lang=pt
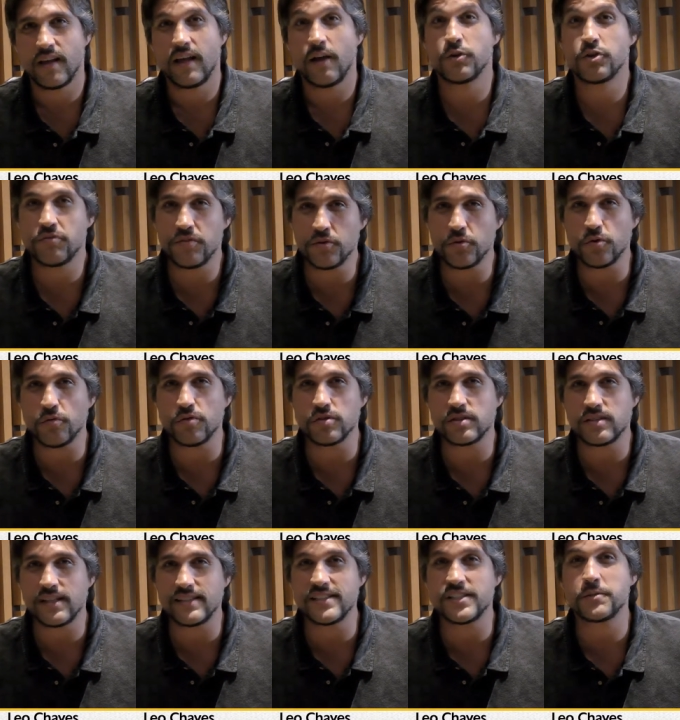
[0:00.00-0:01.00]
eu divido com
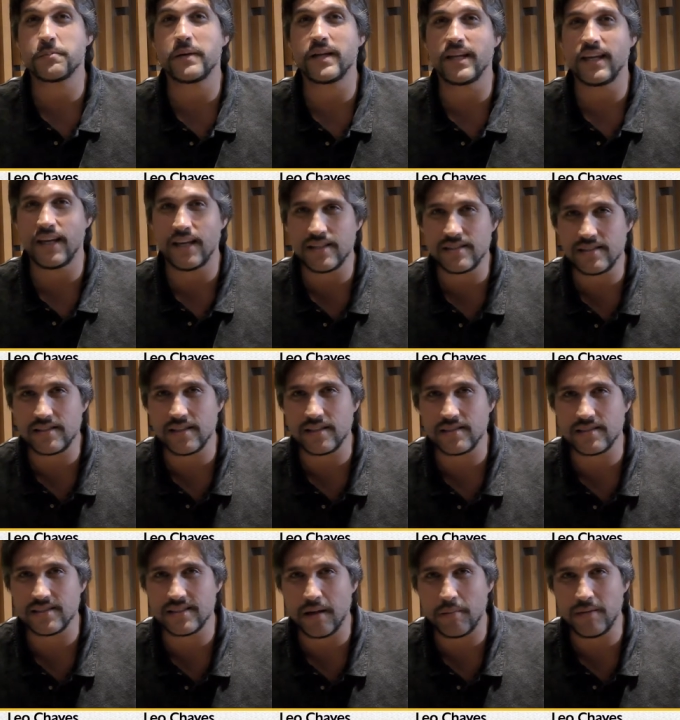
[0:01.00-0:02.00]
vocês
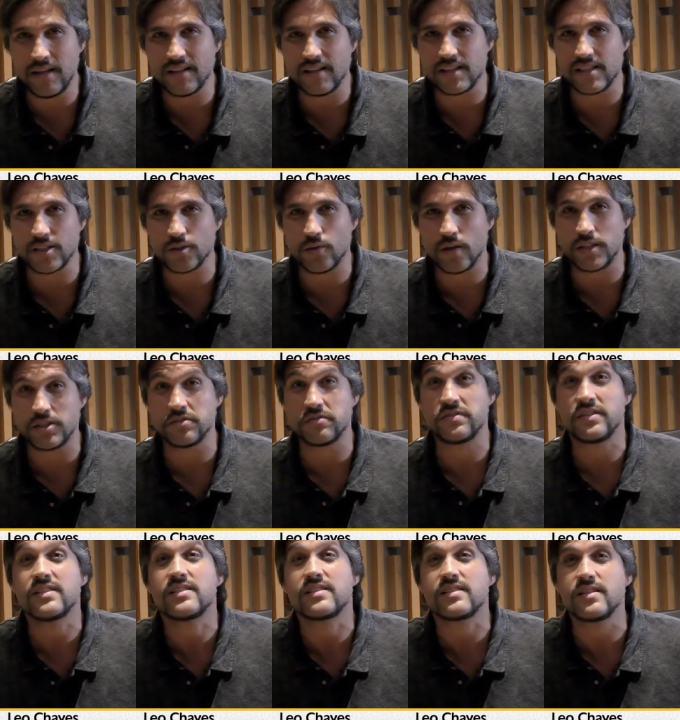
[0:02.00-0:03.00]
experiências na minha trajetória de
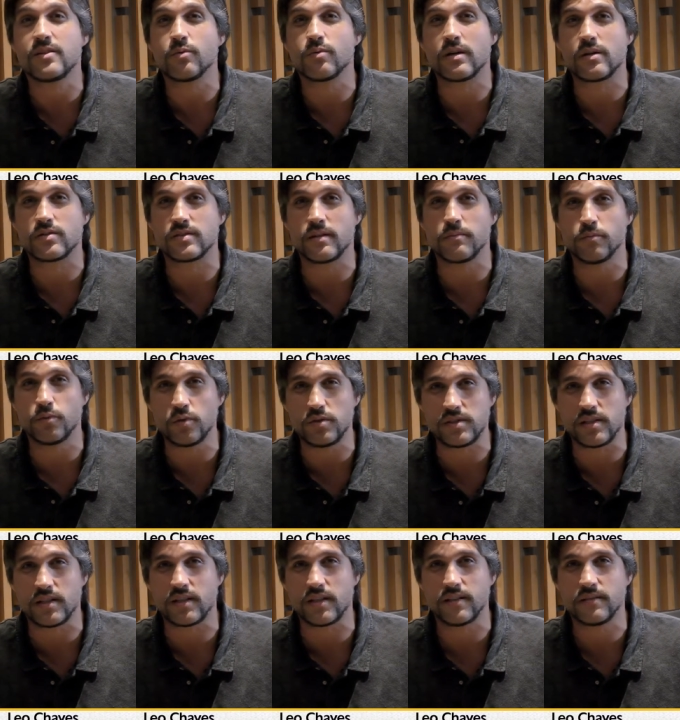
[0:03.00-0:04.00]
25 anos na
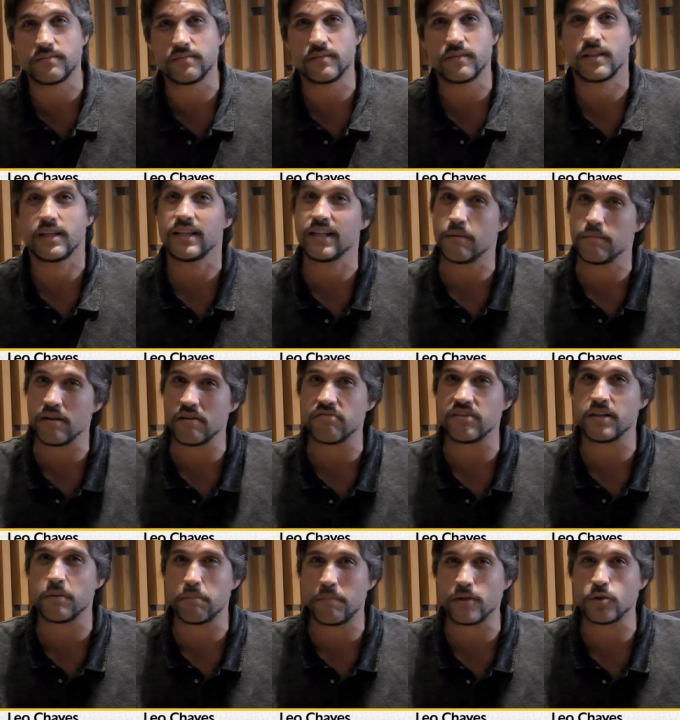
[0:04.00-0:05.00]
música e na minha
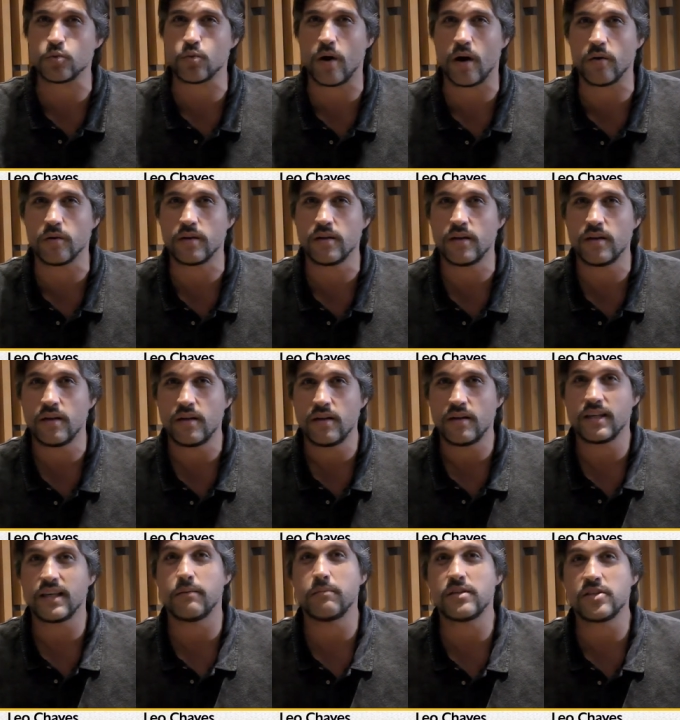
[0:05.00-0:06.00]
vida pessoal
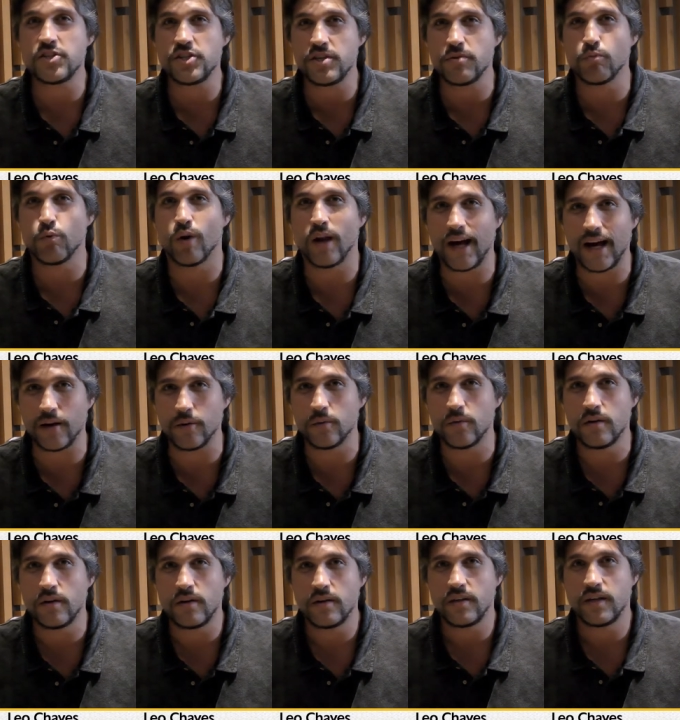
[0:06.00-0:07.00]
que me estimularam
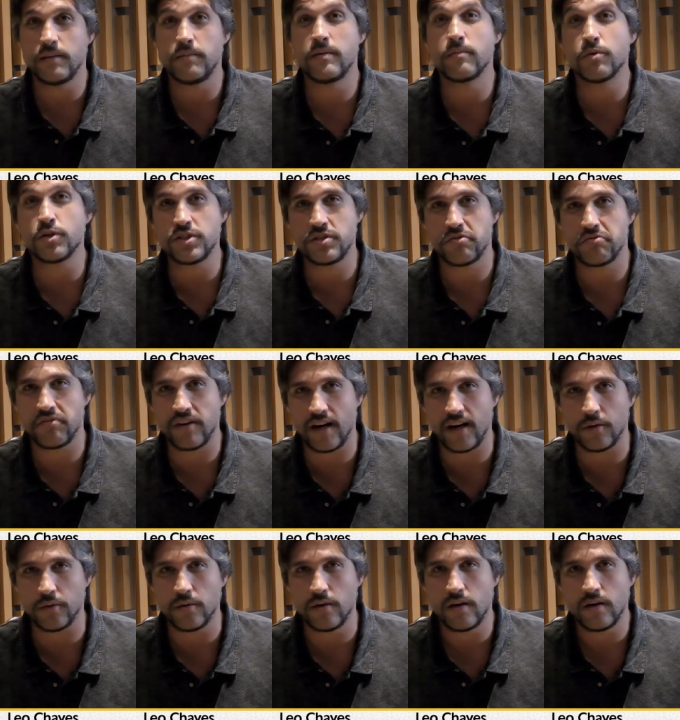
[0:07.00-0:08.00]
e me
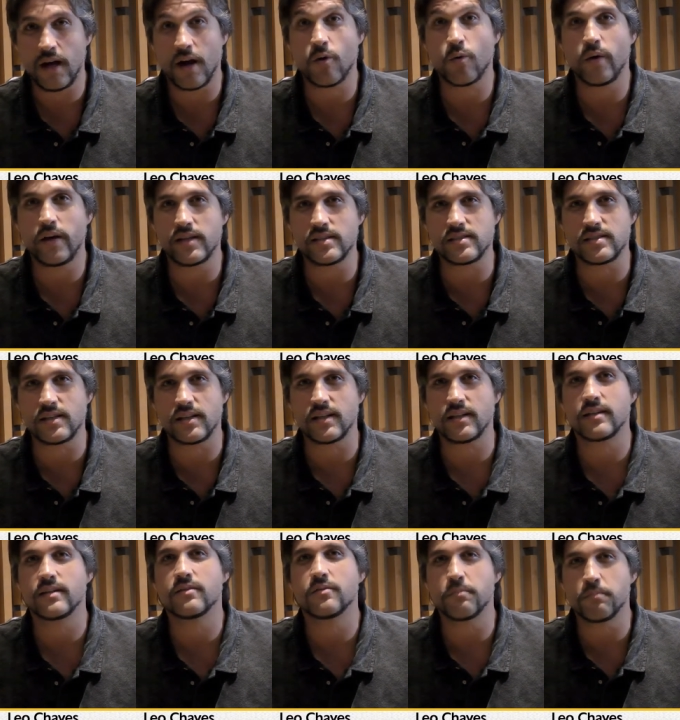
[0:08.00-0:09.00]
motivaram a conhecer
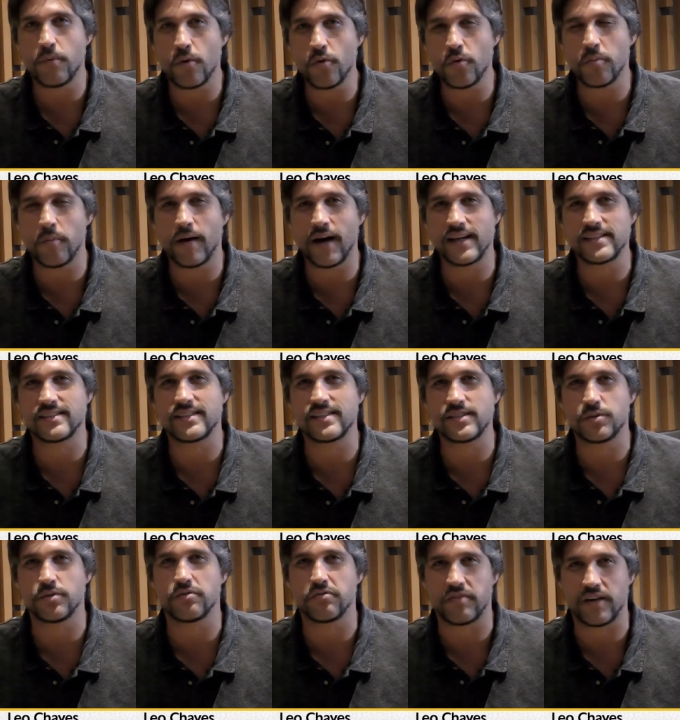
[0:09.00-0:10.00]
um pouco mais
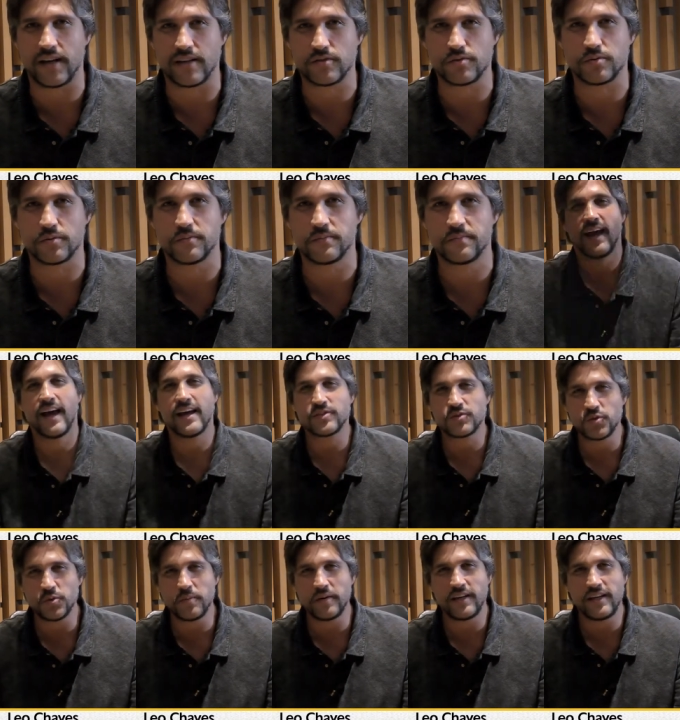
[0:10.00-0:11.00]
desse universo. É
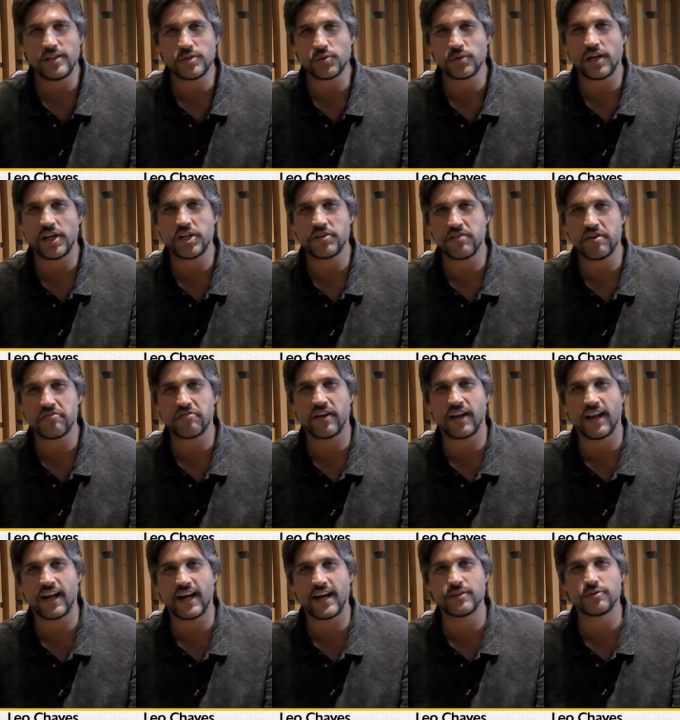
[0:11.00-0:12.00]
sobre isso que a gente vai
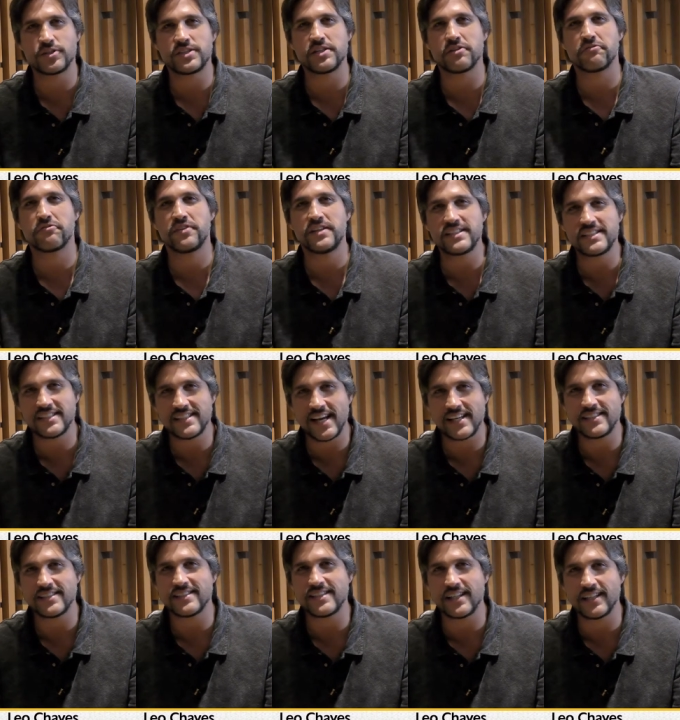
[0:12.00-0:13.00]
falar no dia
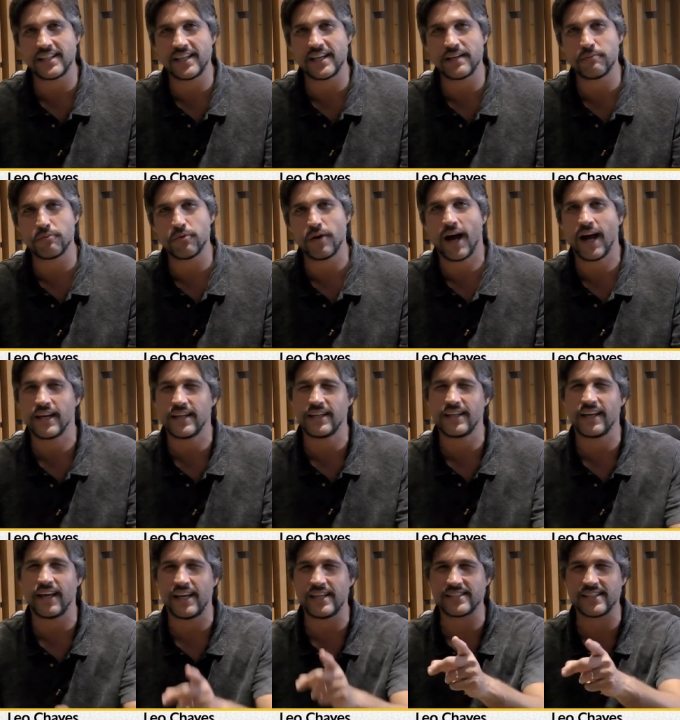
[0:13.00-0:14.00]
27 de setembro,
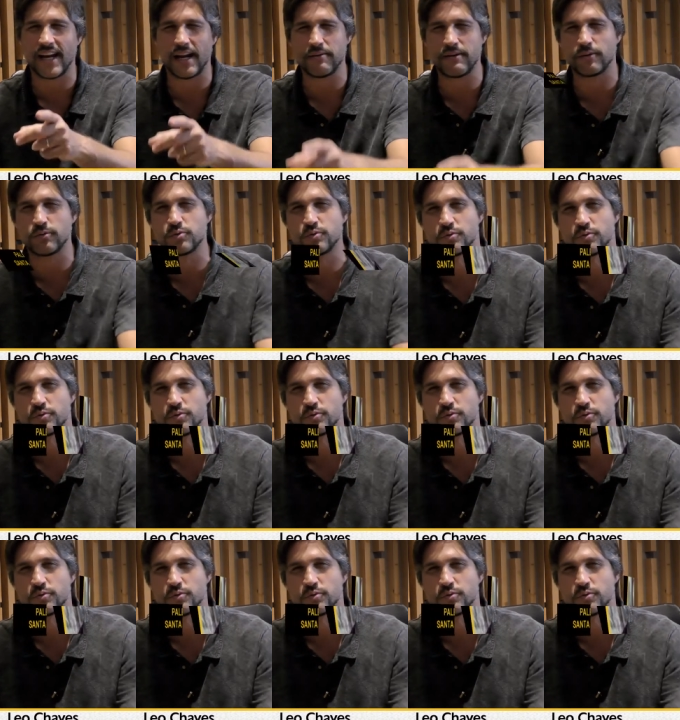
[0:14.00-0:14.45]
aí em Jaraguá do